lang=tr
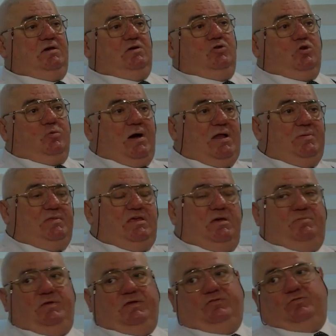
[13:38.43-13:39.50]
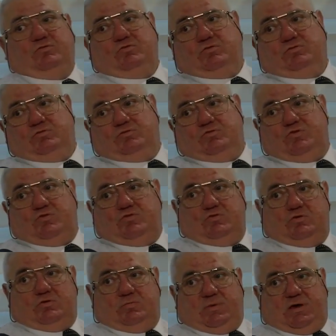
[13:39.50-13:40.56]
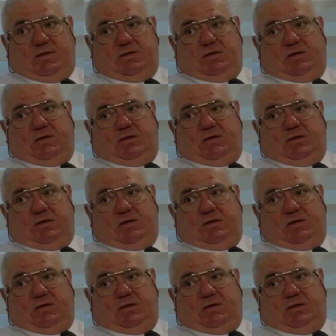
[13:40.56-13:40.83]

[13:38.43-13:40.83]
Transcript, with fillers: global bir depresyon olduğunu düşünüyorum ben.